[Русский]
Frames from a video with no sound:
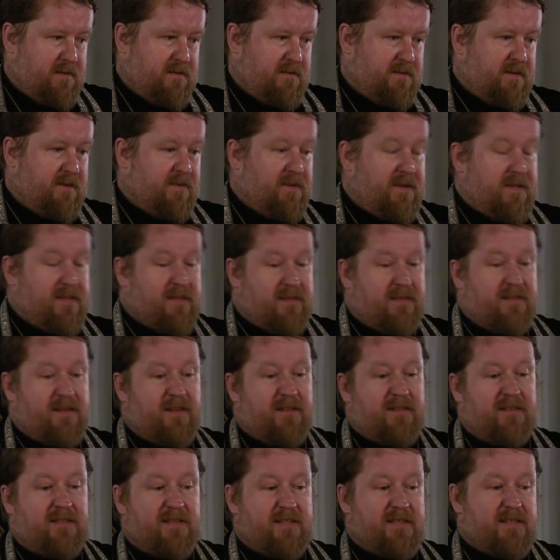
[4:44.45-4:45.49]
Давайте
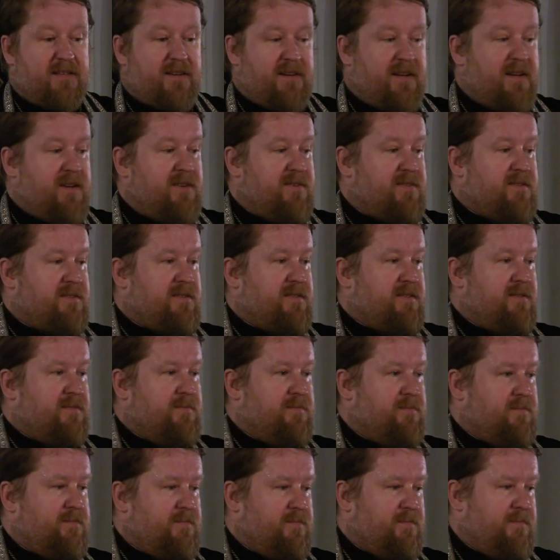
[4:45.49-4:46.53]
так настраиваться,
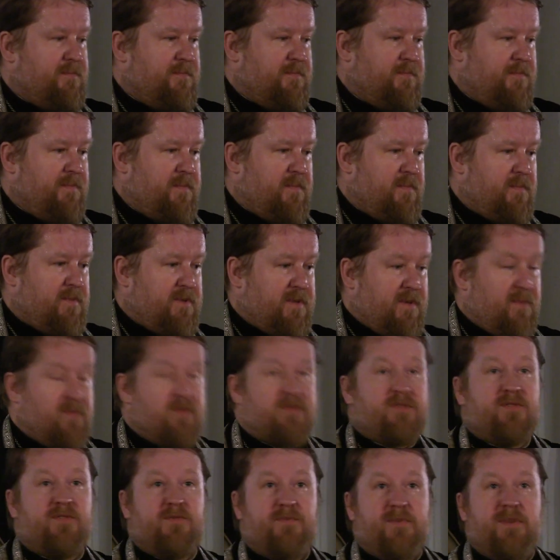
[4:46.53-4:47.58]
потому
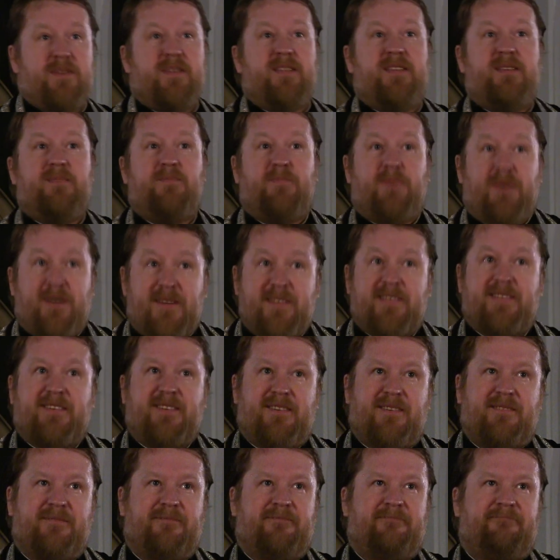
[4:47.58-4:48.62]
что впереди
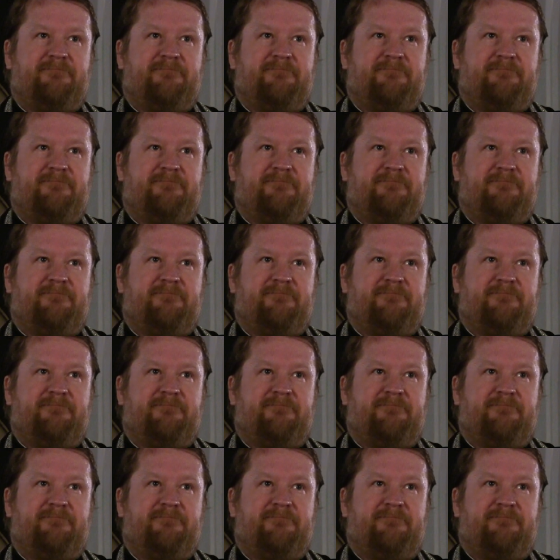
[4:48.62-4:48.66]
Пасха,